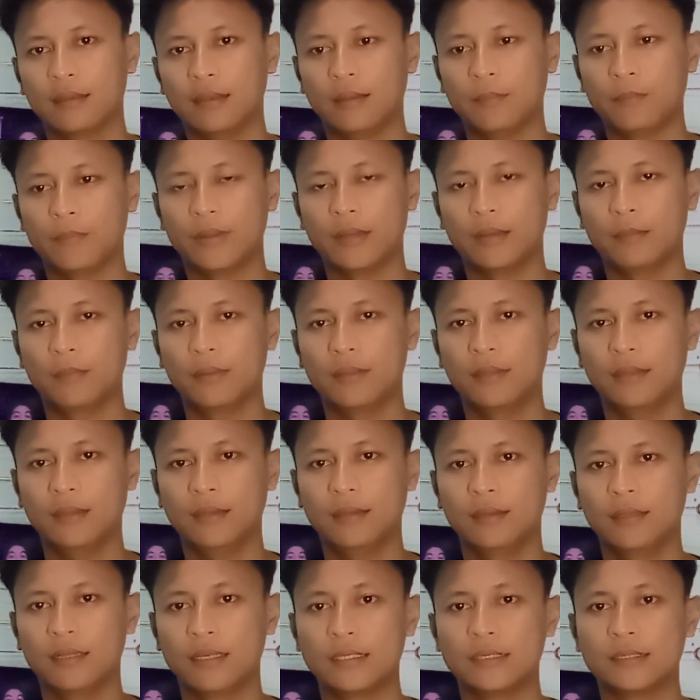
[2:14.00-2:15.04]
apa
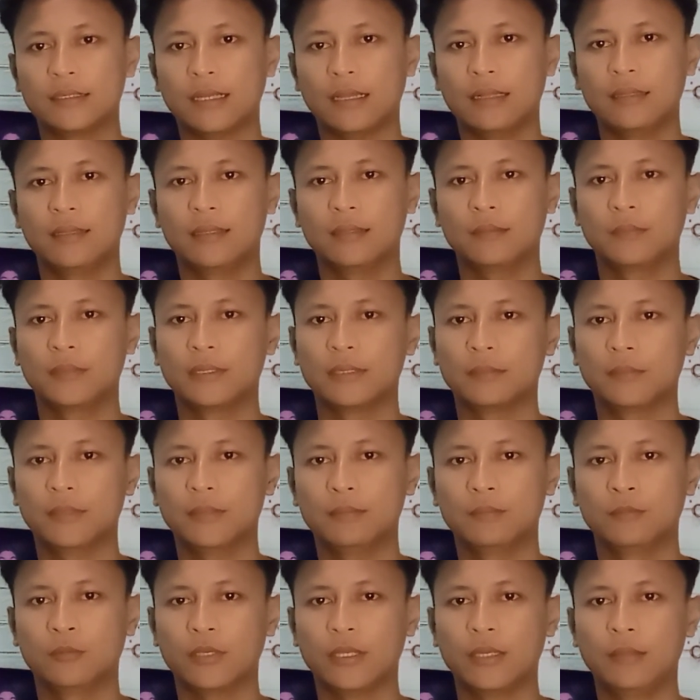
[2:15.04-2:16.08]
namanya riskan ya teman-teman
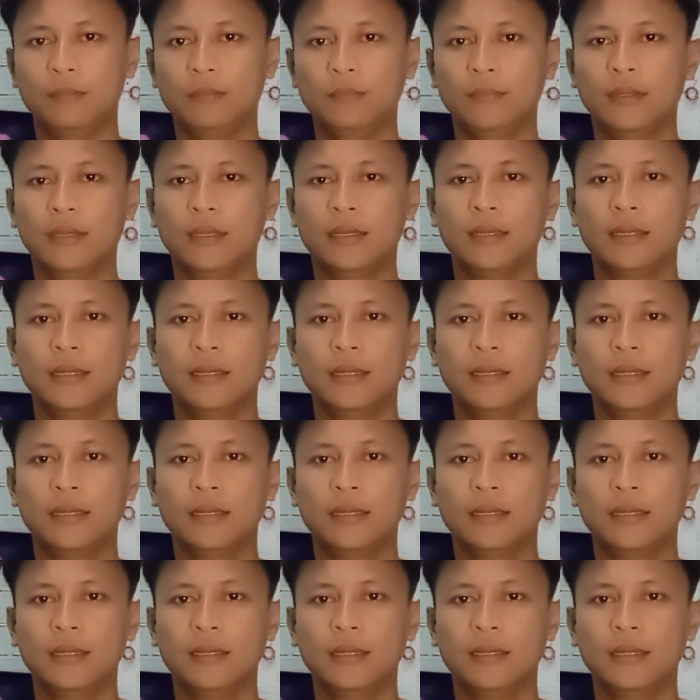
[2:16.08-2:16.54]
mungkin